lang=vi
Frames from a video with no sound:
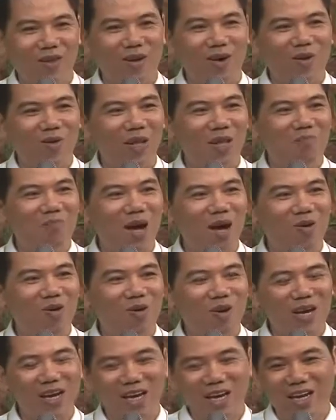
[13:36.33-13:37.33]
họ lên báo
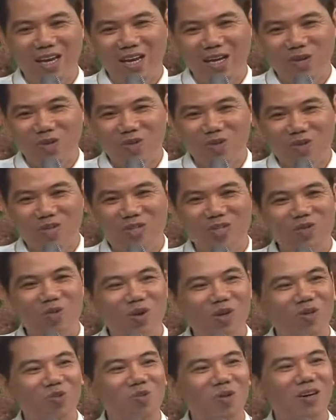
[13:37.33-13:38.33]
họ kể lể đủ thứ
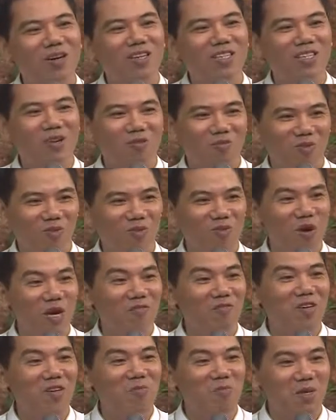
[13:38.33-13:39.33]
tội của người chồng, của
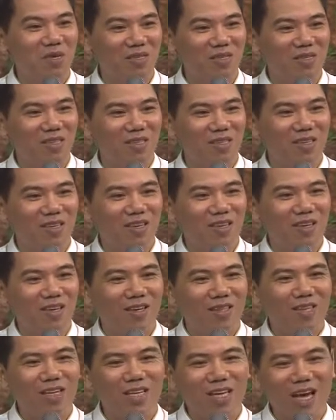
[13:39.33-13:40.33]
người vợ mình.
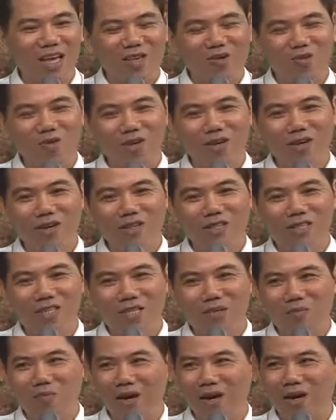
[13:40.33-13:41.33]
Tất cả những ngôn ngữ
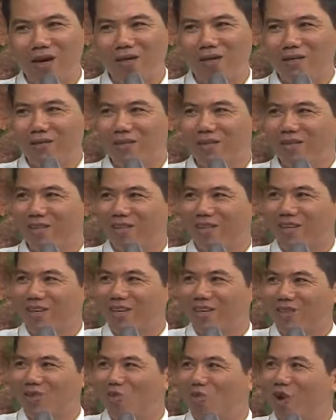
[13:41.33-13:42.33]
gì mà
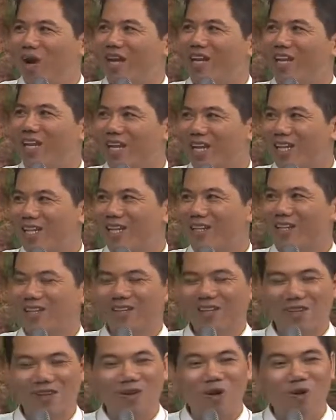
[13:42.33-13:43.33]
thù hận nhất
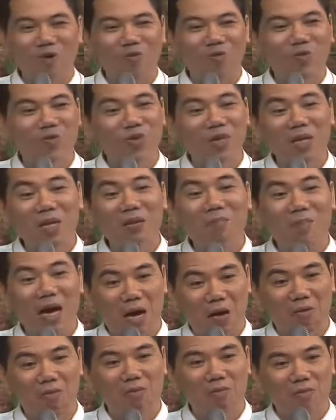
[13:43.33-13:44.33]
họ cũng chút hết lên
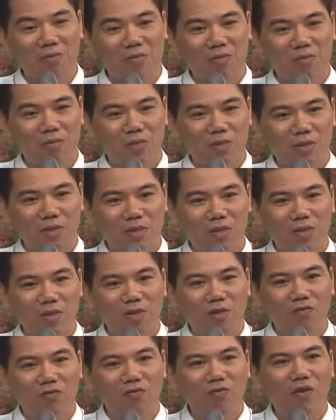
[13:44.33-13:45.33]
báo.
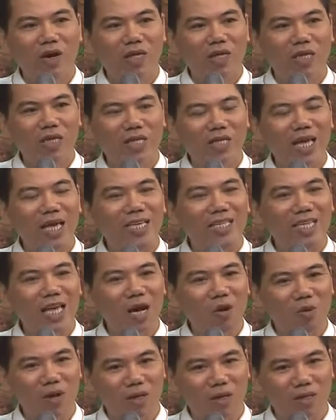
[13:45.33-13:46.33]
Vậy thì tại
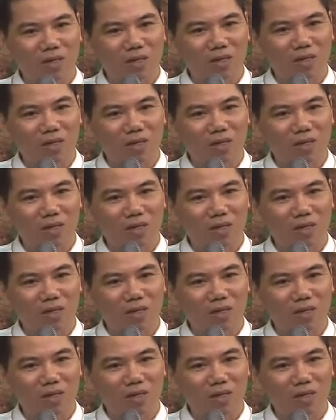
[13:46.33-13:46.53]
sao ạ?